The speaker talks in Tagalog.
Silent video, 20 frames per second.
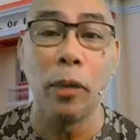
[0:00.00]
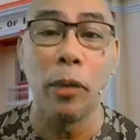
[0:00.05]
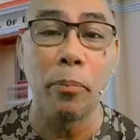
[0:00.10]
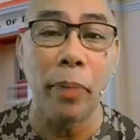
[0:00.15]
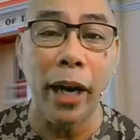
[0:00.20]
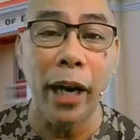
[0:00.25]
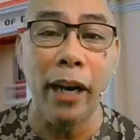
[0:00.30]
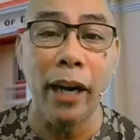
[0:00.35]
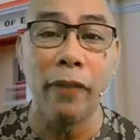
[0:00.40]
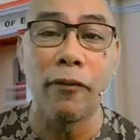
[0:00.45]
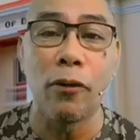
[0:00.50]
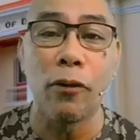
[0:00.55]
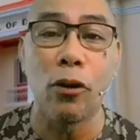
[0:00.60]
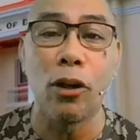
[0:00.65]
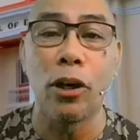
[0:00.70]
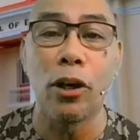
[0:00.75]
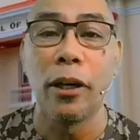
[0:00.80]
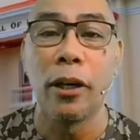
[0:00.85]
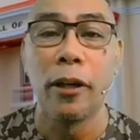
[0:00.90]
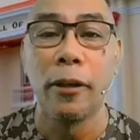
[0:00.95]
praying
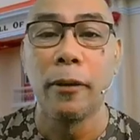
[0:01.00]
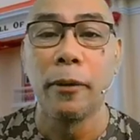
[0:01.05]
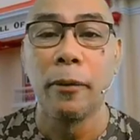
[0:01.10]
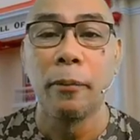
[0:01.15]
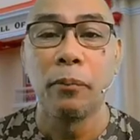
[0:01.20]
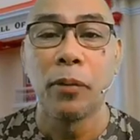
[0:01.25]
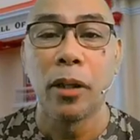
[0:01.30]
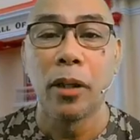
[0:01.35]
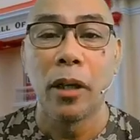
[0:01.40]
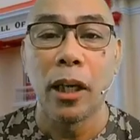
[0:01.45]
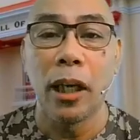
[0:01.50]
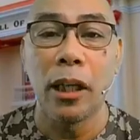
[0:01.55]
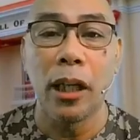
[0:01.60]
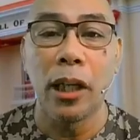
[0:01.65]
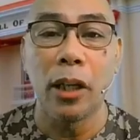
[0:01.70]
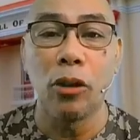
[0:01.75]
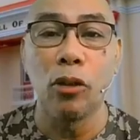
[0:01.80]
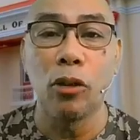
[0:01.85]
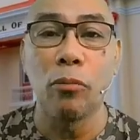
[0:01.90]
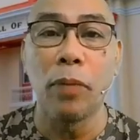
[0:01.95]
for at
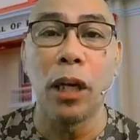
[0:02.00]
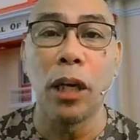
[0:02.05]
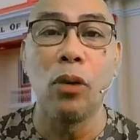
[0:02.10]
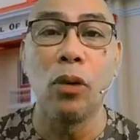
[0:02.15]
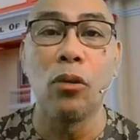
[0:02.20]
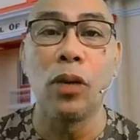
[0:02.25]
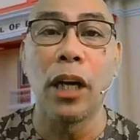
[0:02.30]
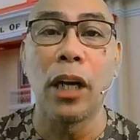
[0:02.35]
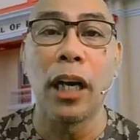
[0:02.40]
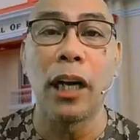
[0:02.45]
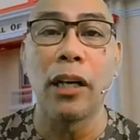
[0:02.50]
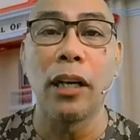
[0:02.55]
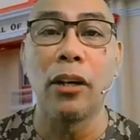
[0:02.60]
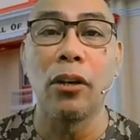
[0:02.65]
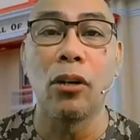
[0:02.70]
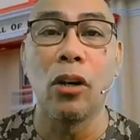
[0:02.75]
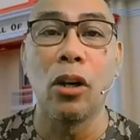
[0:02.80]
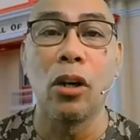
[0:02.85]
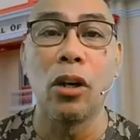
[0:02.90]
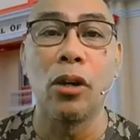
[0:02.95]
atong mga lugar
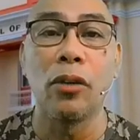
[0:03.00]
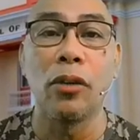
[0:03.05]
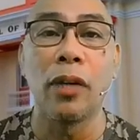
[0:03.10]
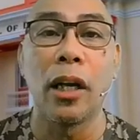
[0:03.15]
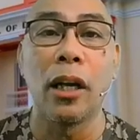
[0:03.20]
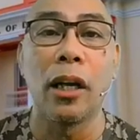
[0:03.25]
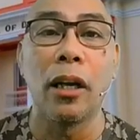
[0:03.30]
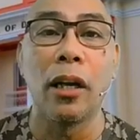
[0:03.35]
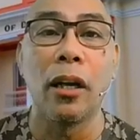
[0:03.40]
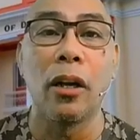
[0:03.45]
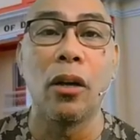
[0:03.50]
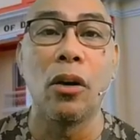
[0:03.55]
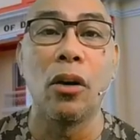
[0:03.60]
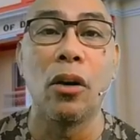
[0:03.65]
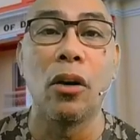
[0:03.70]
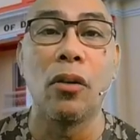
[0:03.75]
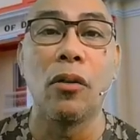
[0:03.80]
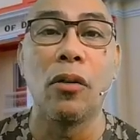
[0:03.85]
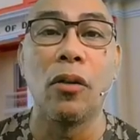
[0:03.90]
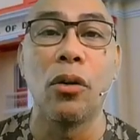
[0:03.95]
no all the all,
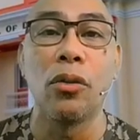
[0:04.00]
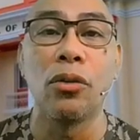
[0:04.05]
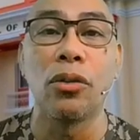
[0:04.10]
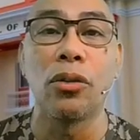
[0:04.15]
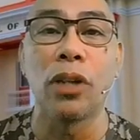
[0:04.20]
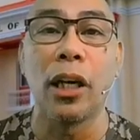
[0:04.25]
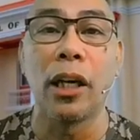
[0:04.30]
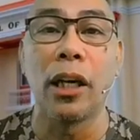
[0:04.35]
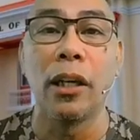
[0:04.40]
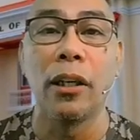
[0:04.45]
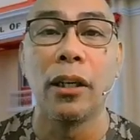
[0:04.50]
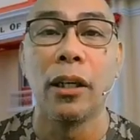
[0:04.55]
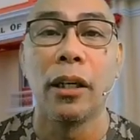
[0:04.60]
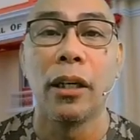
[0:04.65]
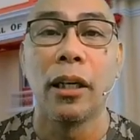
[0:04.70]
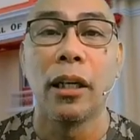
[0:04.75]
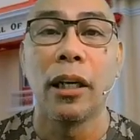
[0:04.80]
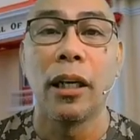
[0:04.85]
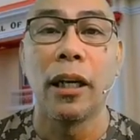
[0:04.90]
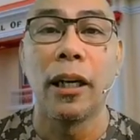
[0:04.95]
all those uh,
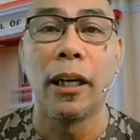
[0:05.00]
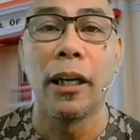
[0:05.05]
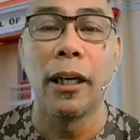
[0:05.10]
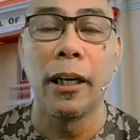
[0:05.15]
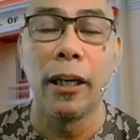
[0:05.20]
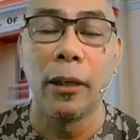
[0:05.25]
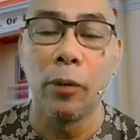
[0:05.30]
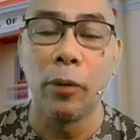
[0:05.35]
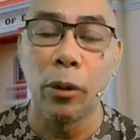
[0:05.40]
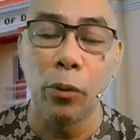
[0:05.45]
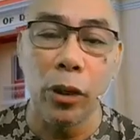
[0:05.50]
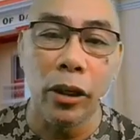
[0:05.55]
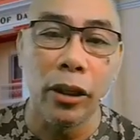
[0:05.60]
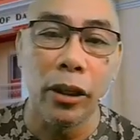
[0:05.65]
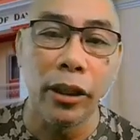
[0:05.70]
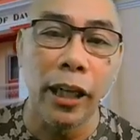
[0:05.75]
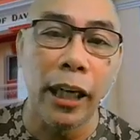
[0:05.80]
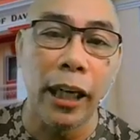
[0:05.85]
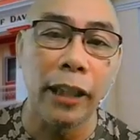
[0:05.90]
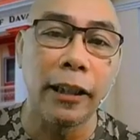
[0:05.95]
uh, what we
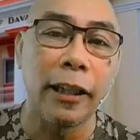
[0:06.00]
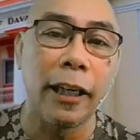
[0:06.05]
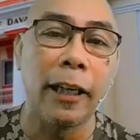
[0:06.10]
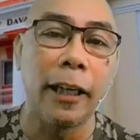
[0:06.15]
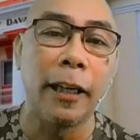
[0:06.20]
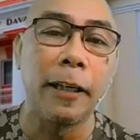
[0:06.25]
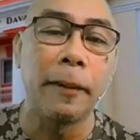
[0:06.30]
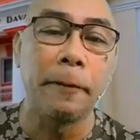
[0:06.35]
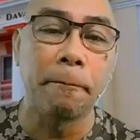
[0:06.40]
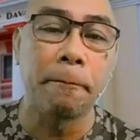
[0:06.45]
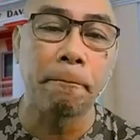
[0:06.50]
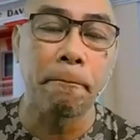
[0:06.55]
call that uh,